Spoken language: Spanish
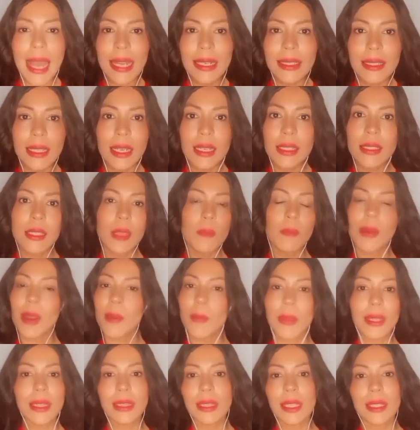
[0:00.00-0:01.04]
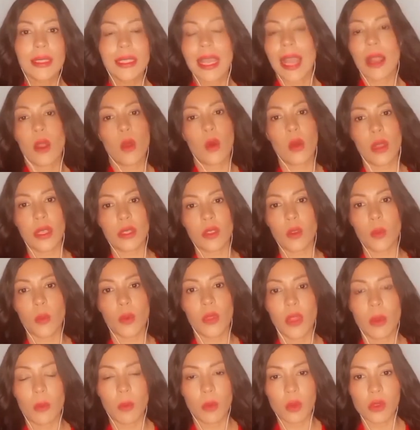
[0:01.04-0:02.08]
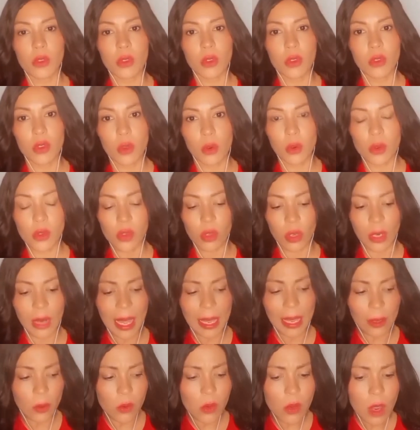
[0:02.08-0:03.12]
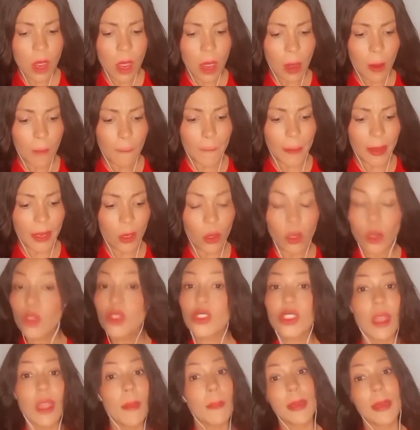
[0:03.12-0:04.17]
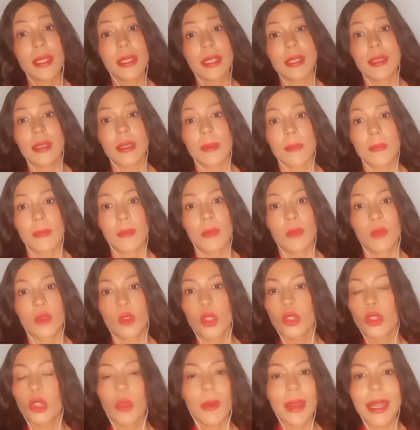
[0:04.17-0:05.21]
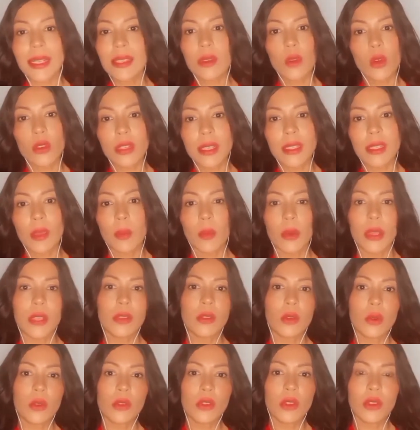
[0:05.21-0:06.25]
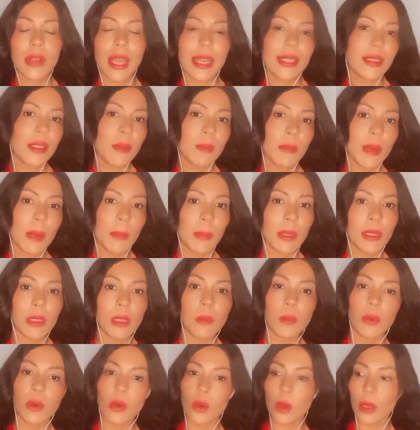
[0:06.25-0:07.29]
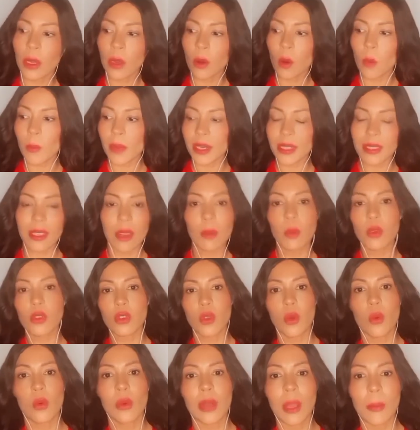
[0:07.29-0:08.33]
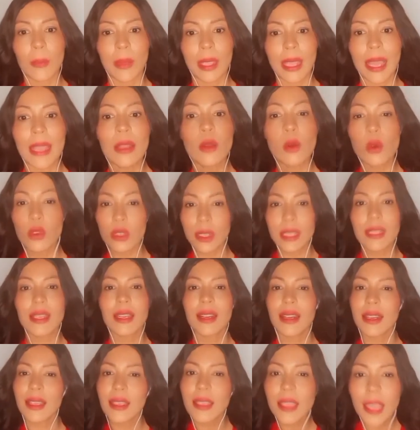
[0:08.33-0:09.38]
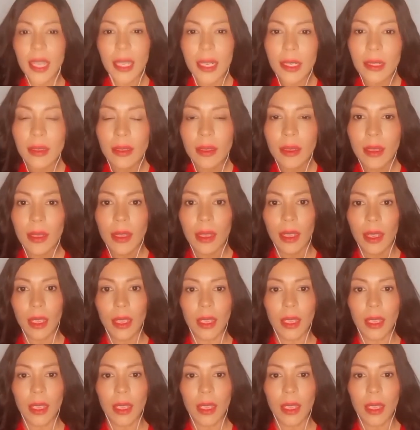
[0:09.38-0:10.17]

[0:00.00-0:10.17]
con alguien y simplemente ya con eso podemos solucionarlos, pero no siempre es así. No todas las cosas se pueden solucionar simplemente porque conversemos con una amiga. Hay cosas que requieren